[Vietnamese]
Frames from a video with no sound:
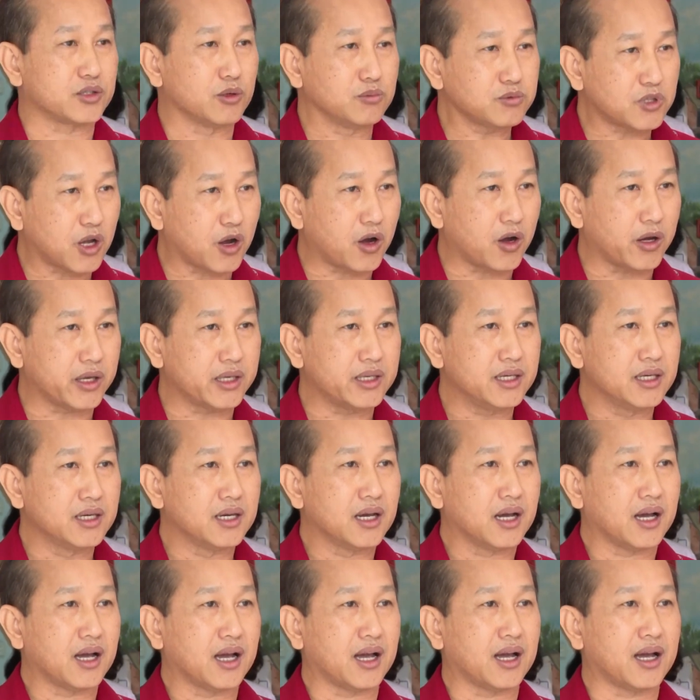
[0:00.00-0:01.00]
Chúng tôi
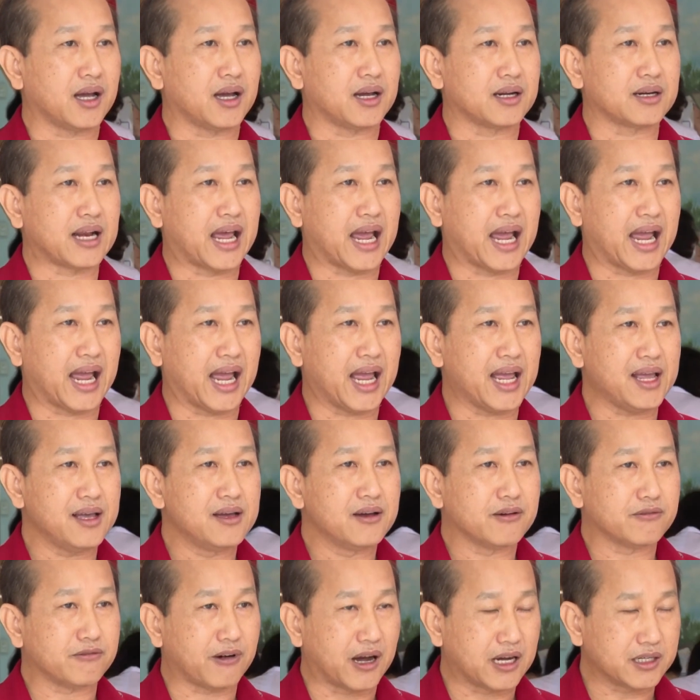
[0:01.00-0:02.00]
à, đã
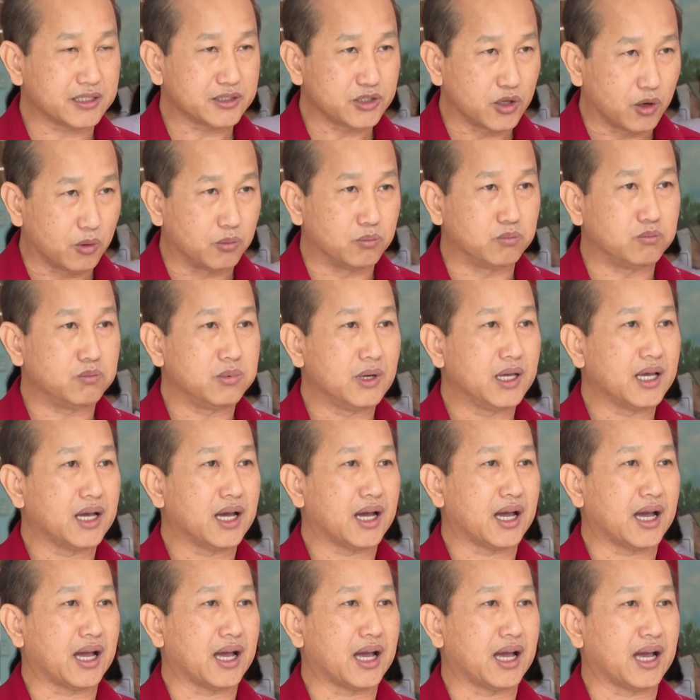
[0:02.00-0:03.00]
vận dụng
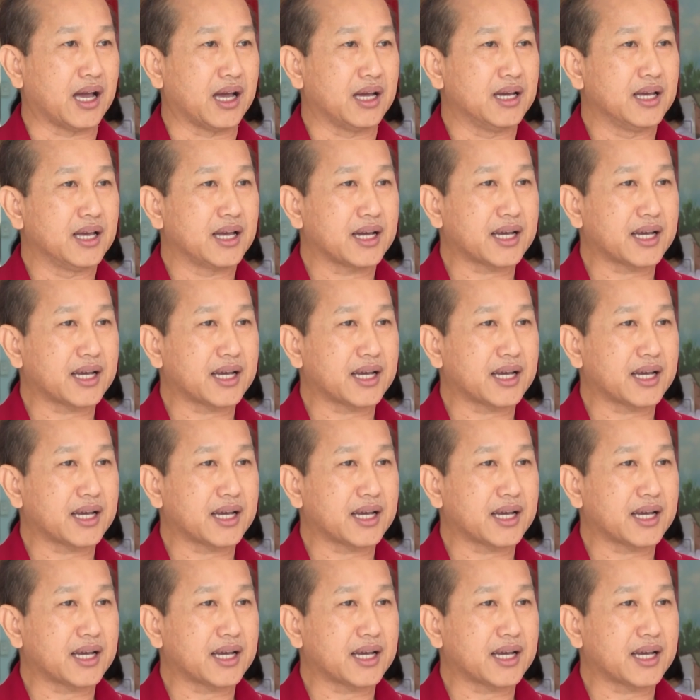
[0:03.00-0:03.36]
à,